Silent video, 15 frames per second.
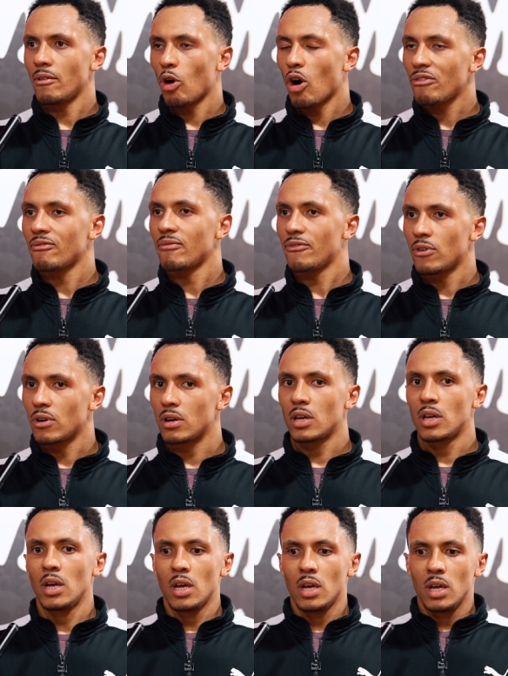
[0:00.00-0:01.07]
offen für
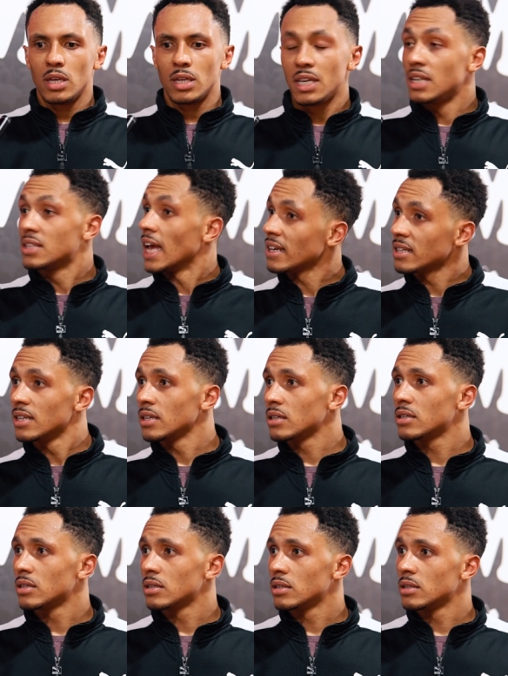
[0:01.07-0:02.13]
jede
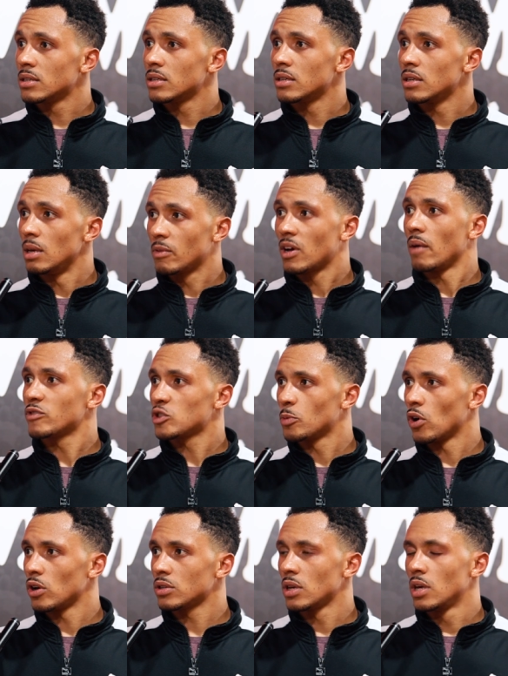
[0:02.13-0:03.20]
Technik im
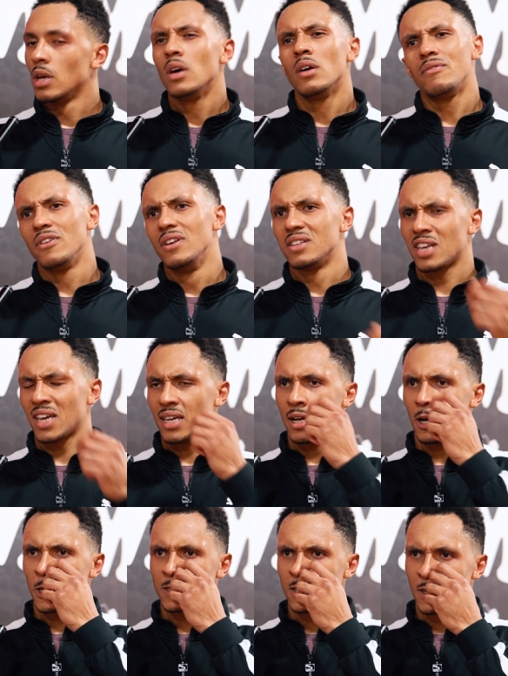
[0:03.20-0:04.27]
Kampfsport. Viele
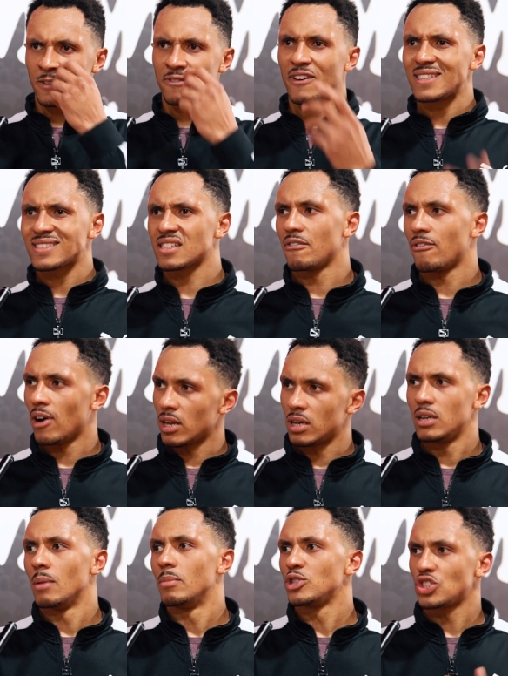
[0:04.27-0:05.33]
Trainer sind festgefahren
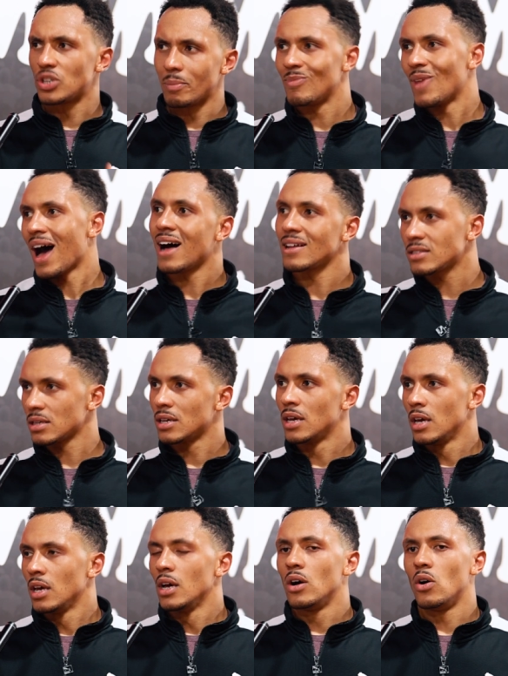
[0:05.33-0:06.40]
in einer bestimmten Art
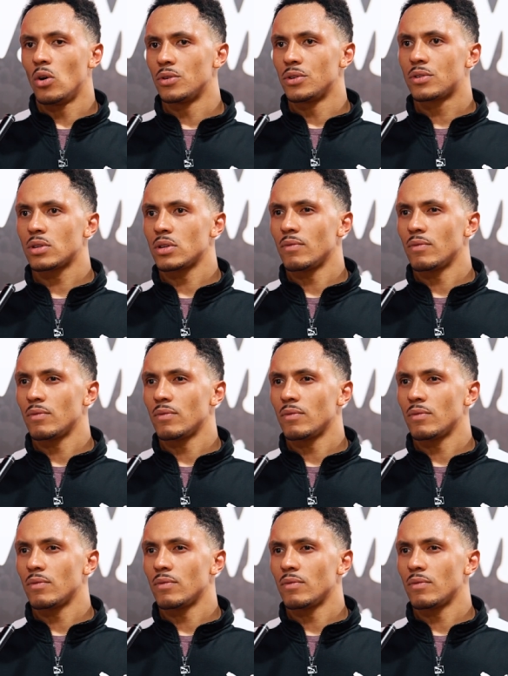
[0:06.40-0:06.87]
und